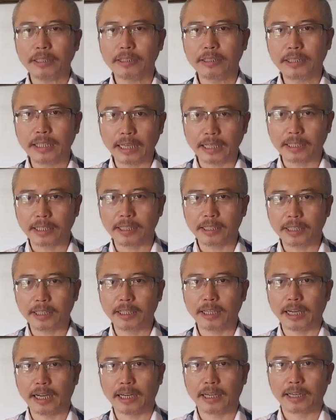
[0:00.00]
这样的一
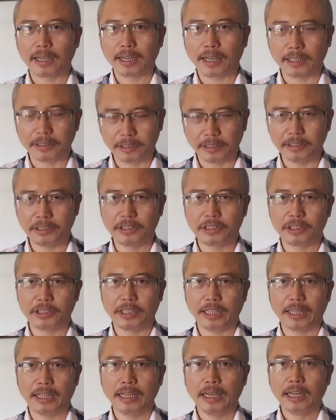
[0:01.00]
个抗争事
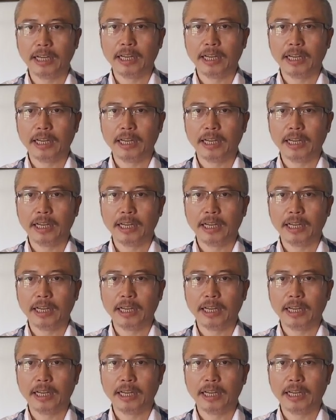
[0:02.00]
件，